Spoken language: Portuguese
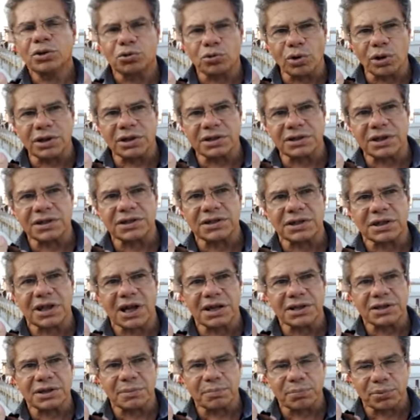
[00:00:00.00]
todas essas
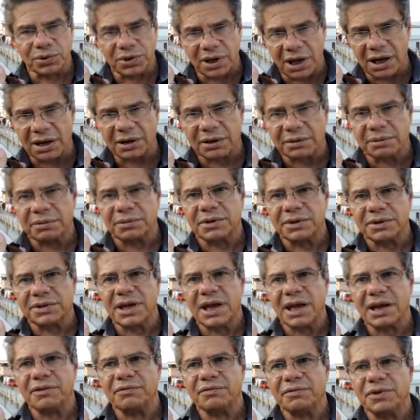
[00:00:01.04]
cidades que puderem,
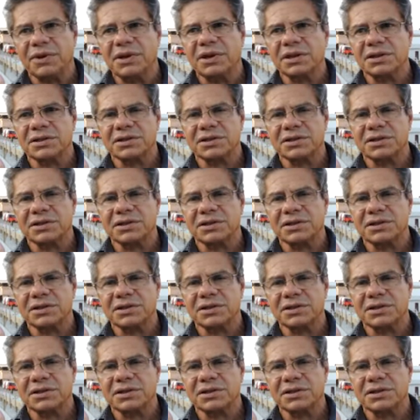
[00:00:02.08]
quiserem vir